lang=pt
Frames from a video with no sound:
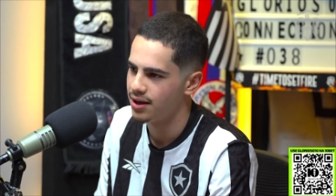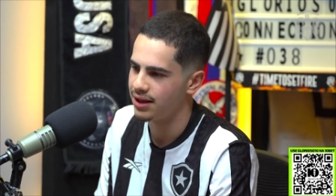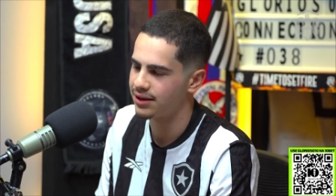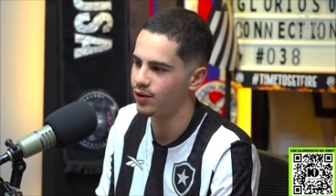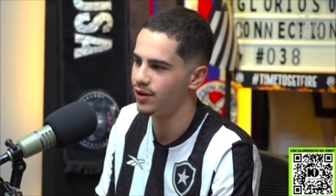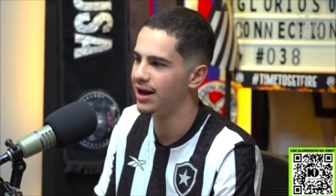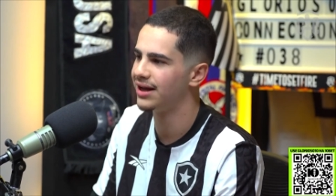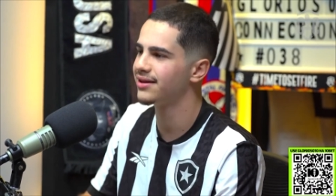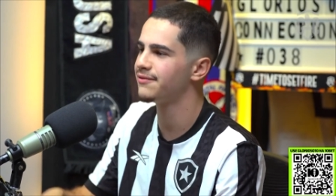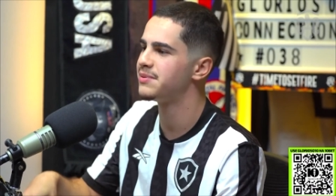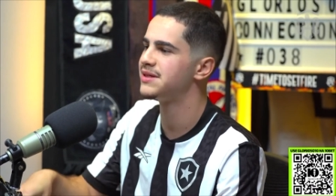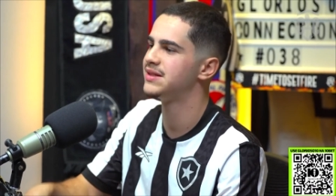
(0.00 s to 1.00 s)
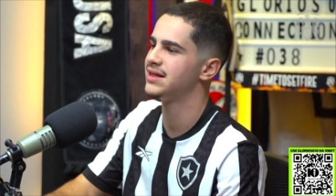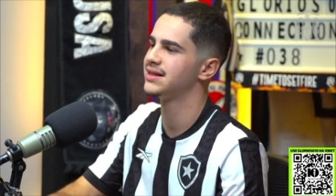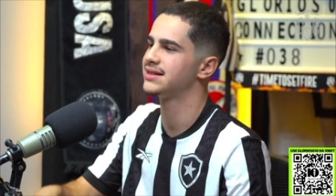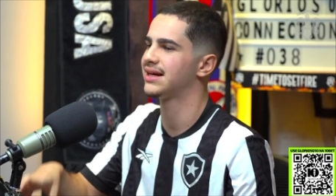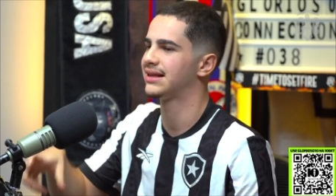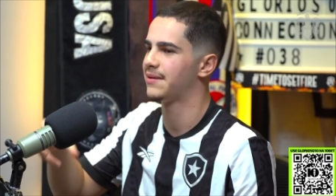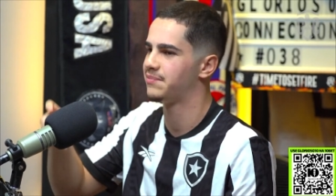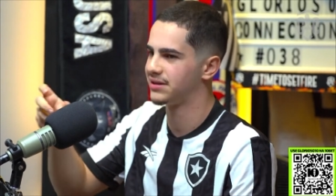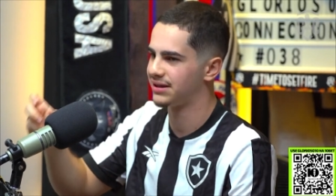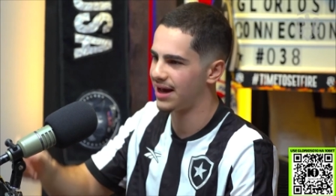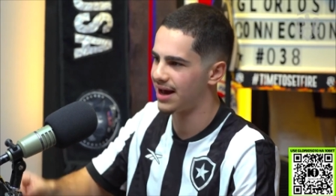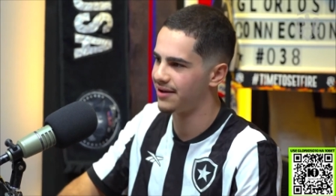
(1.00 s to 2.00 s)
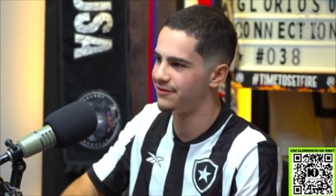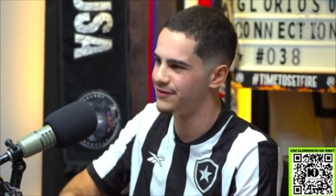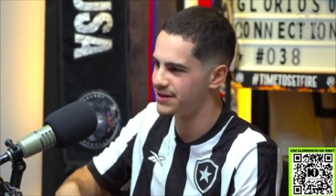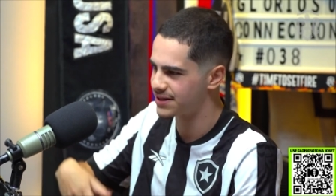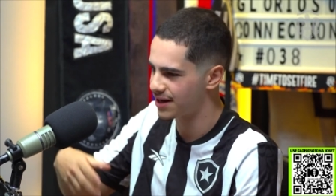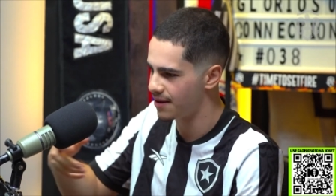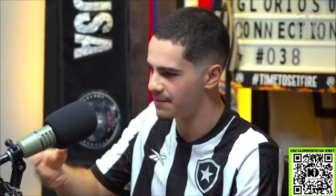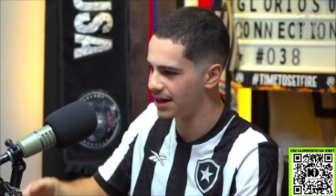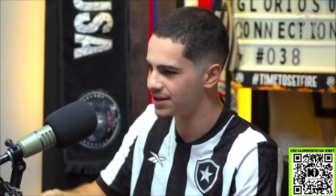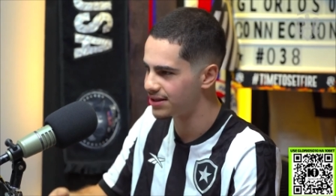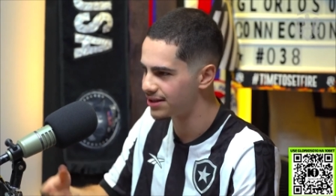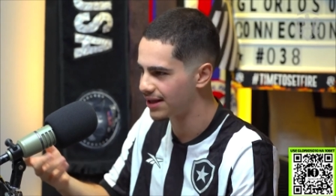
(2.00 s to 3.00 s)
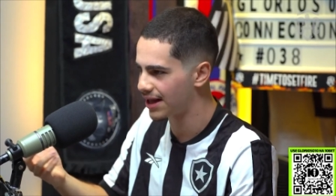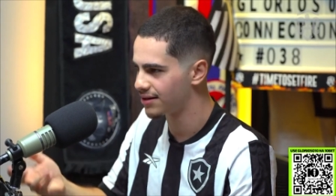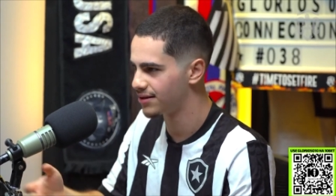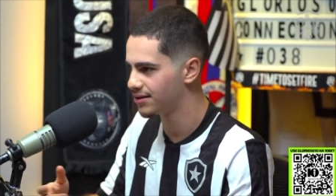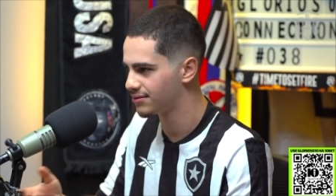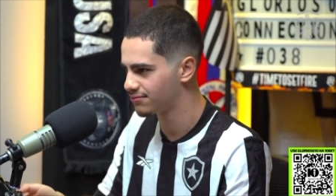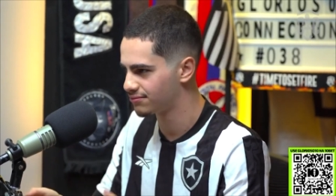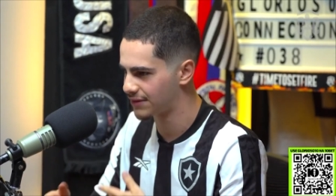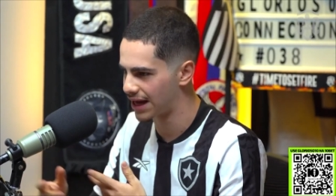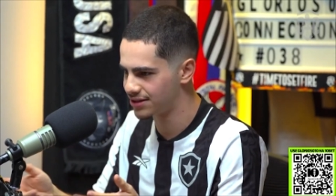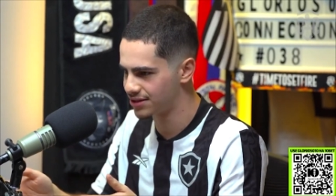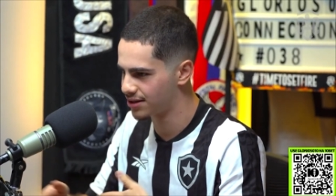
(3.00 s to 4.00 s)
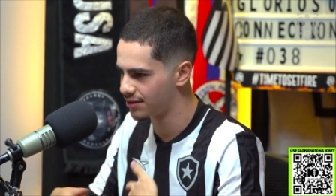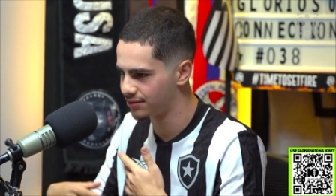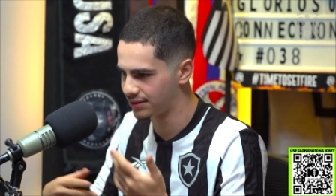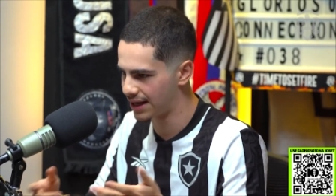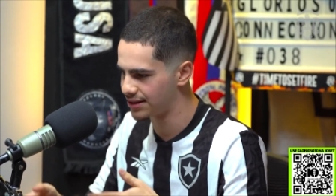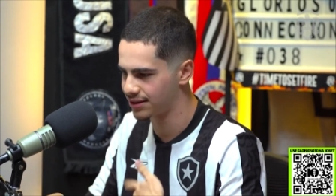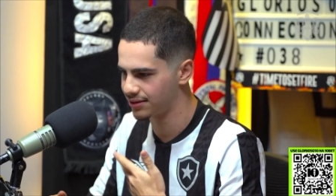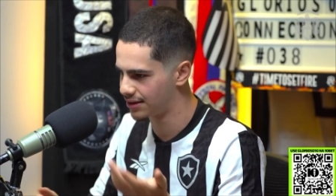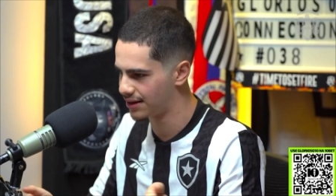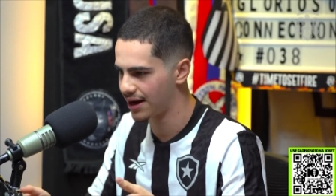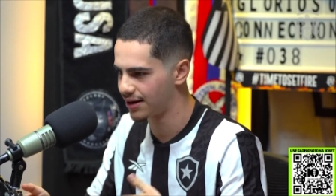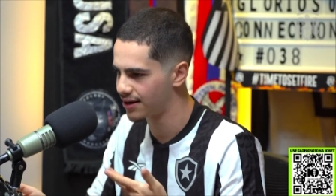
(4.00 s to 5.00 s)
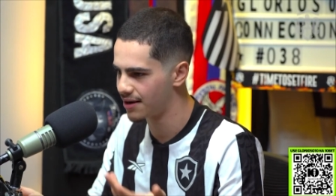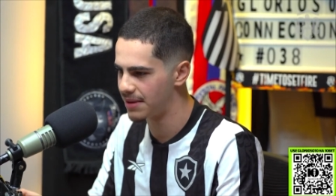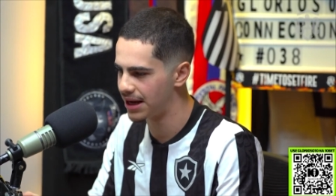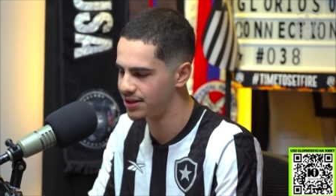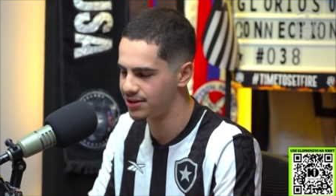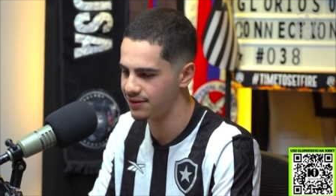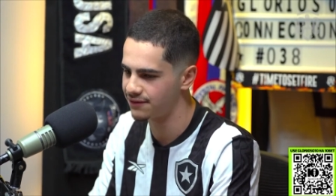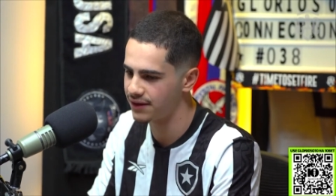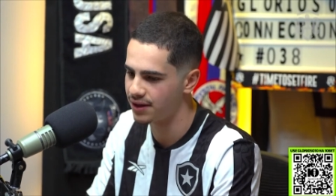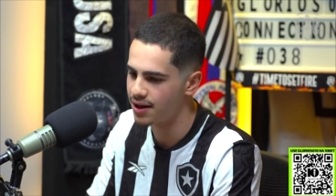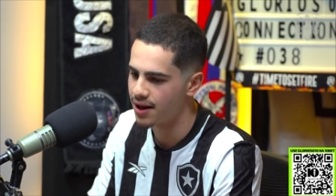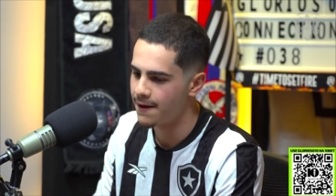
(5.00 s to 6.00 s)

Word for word: Então ele ainda precisa se adaptar fisicamente e tática, te, tecnicamente, enfim.